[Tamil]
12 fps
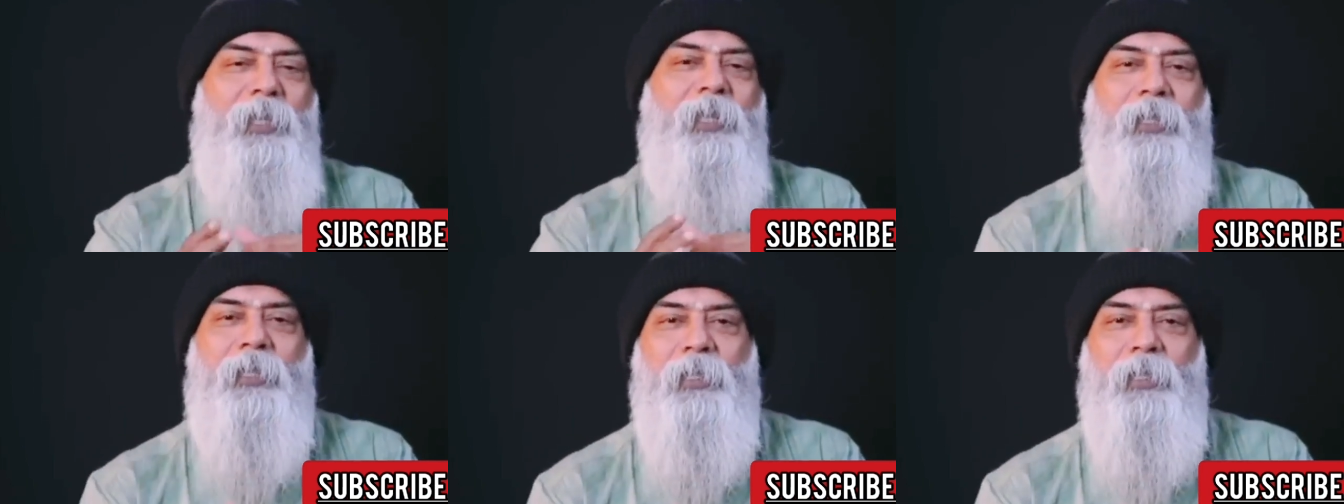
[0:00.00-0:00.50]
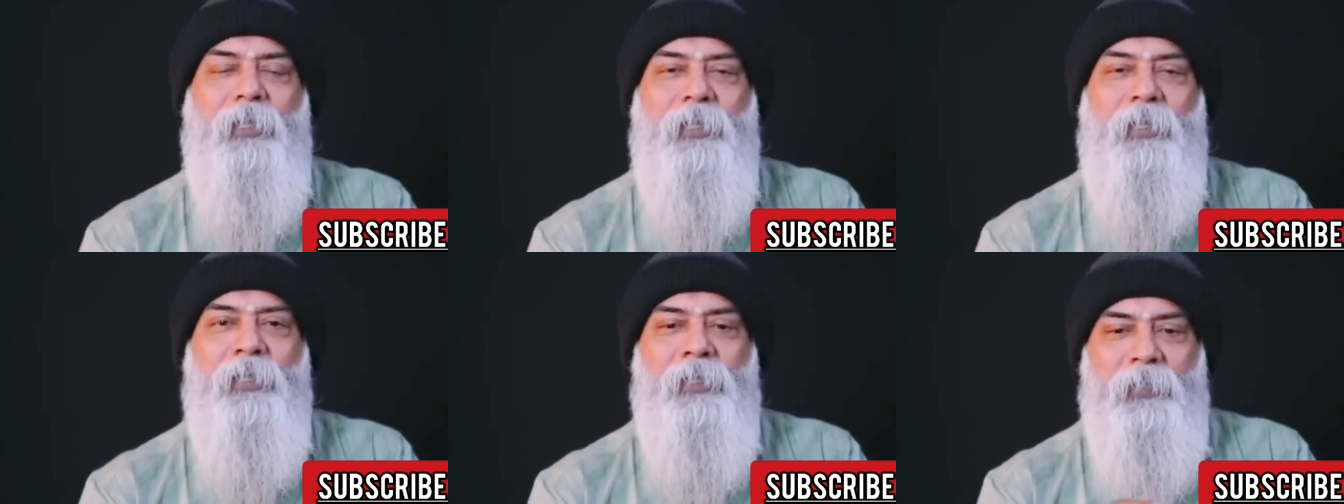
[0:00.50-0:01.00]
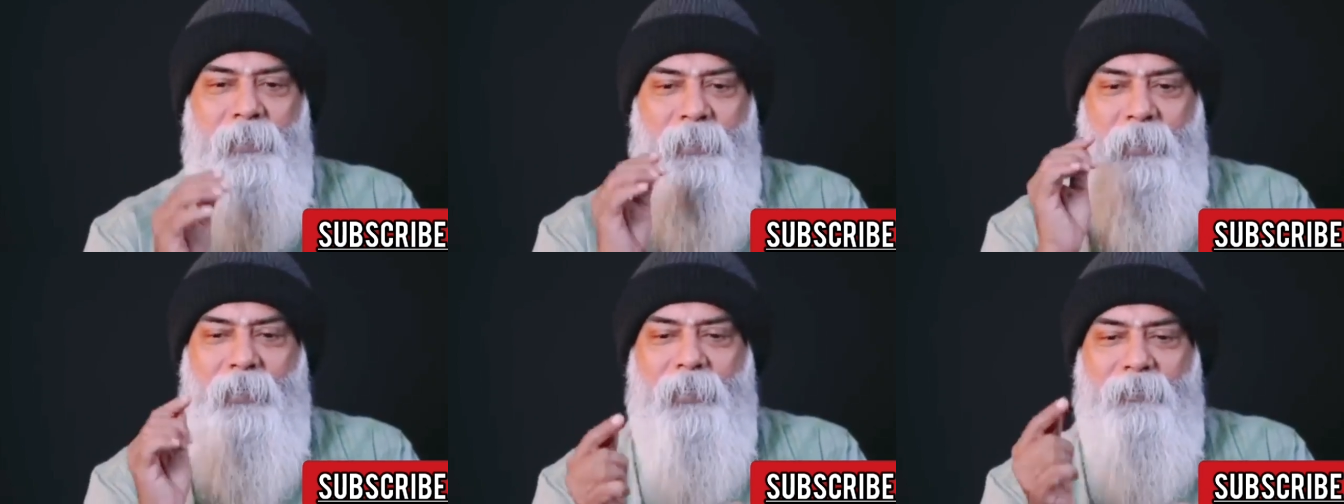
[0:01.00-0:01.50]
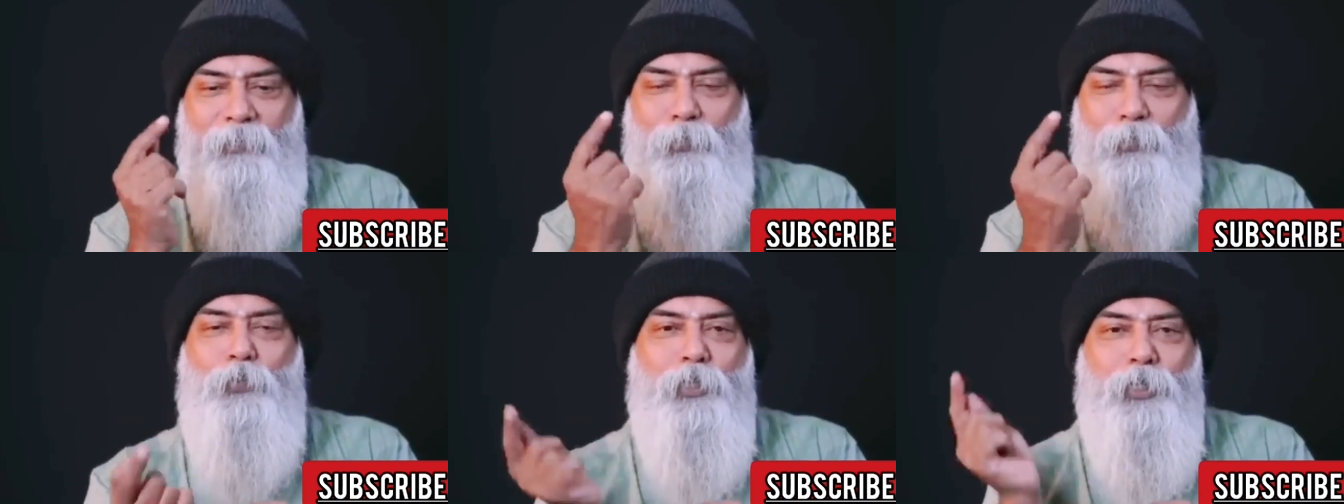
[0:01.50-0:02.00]
இல்லைங்க இயற்கை
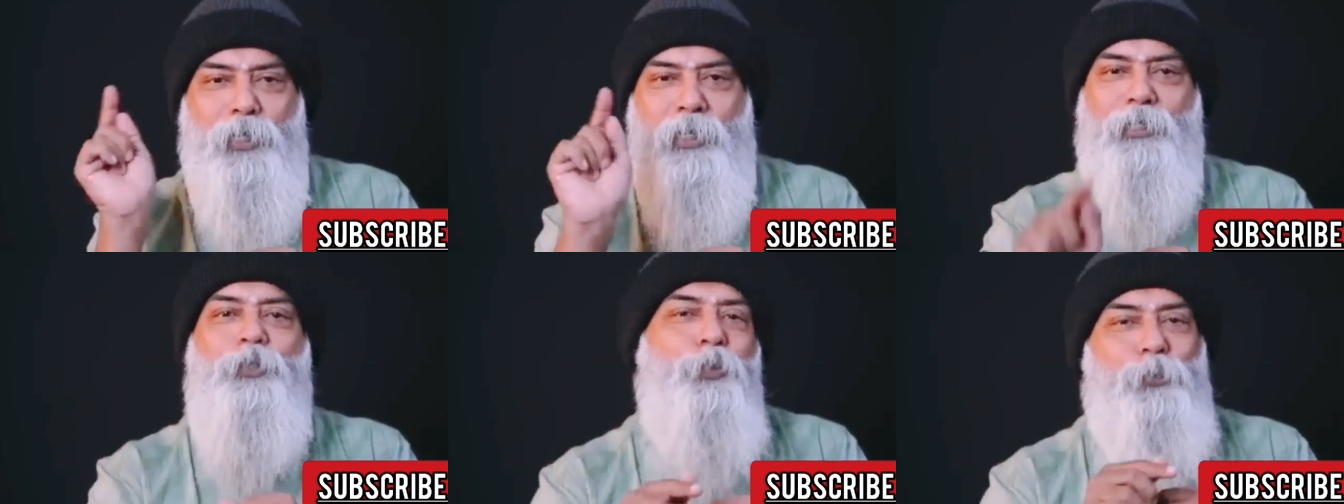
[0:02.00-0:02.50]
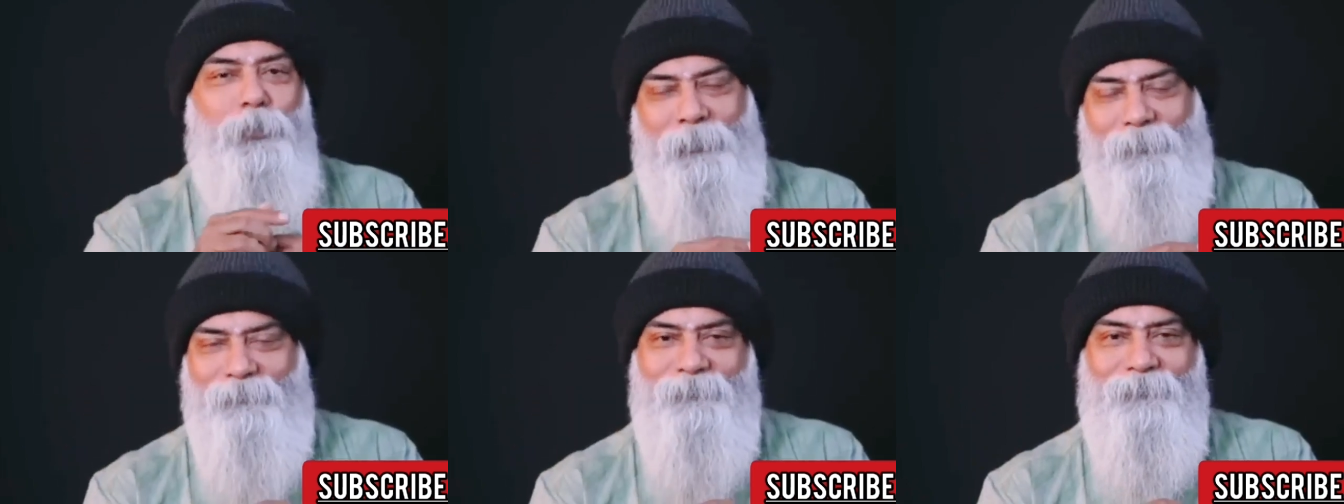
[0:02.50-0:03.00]
வந்து உனக்கு கற்றுக் கொடுக்குது